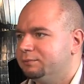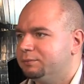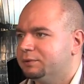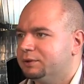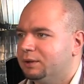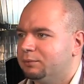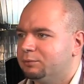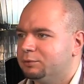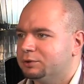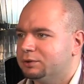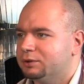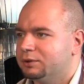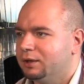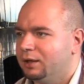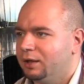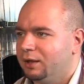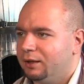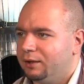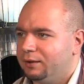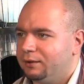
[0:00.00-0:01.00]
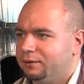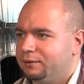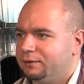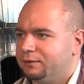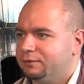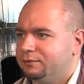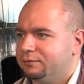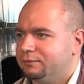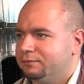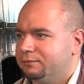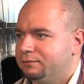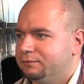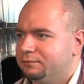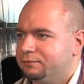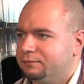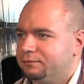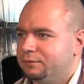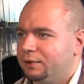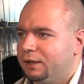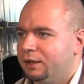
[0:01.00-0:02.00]
потому что э,
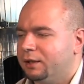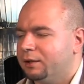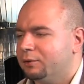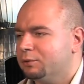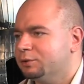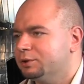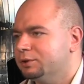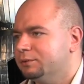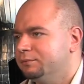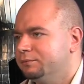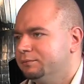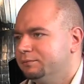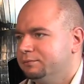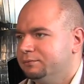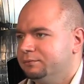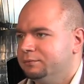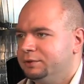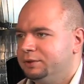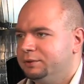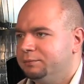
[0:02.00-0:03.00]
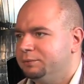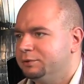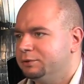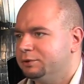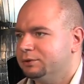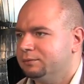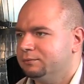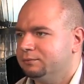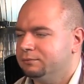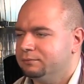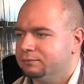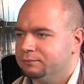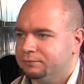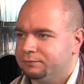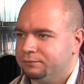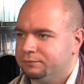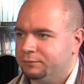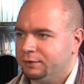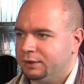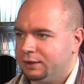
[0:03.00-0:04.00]
о хорошем мы не пишем.
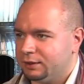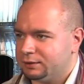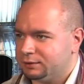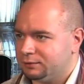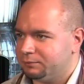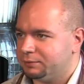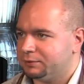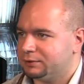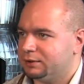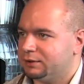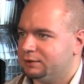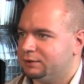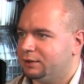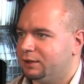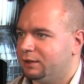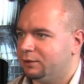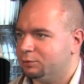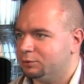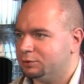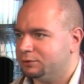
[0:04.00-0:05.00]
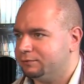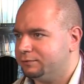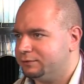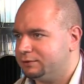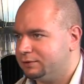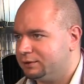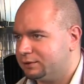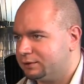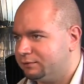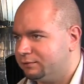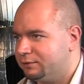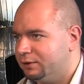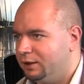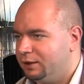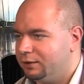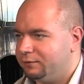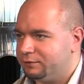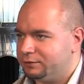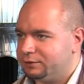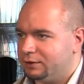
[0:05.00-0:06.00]
Не хотим писать о хорошем в церкви,
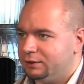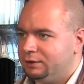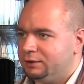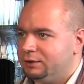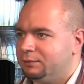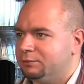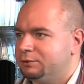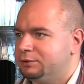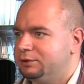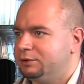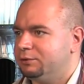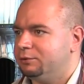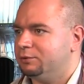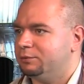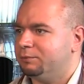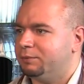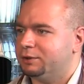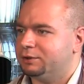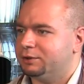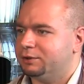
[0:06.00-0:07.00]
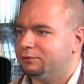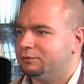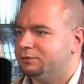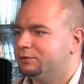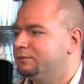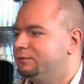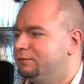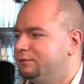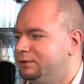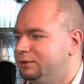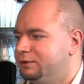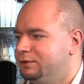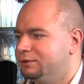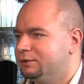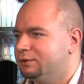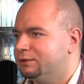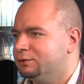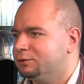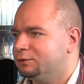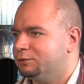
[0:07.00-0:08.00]
вот они нам сделают, пожалуйста, введение
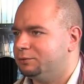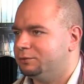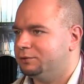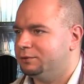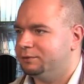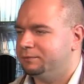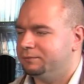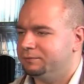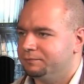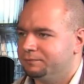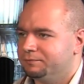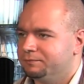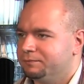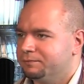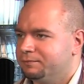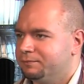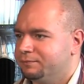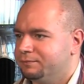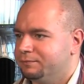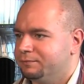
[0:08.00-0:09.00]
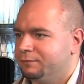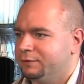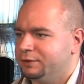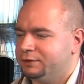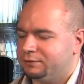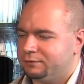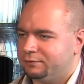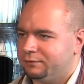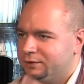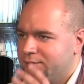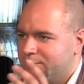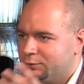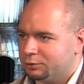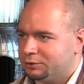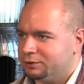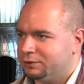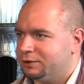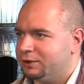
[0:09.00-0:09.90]
дресс-кода. Ведь возможно и